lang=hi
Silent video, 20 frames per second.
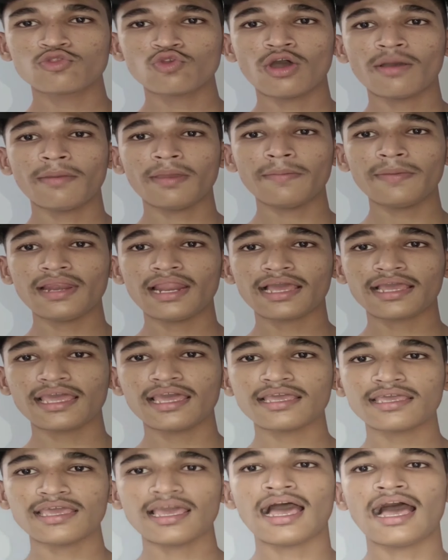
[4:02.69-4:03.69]
तो हमें भी
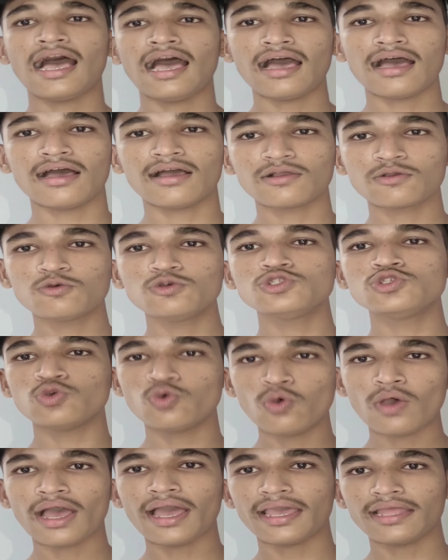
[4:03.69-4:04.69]
लगे कि हाँ कुछ
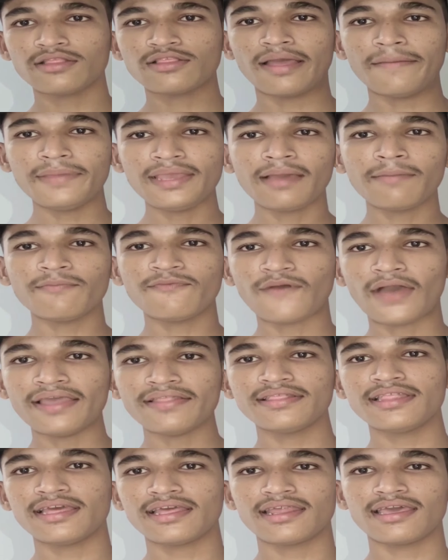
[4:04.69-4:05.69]
हुआ है तभी हम
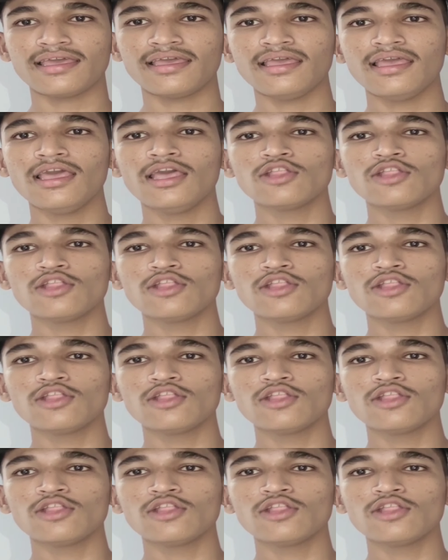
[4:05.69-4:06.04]
फाइन दे रहे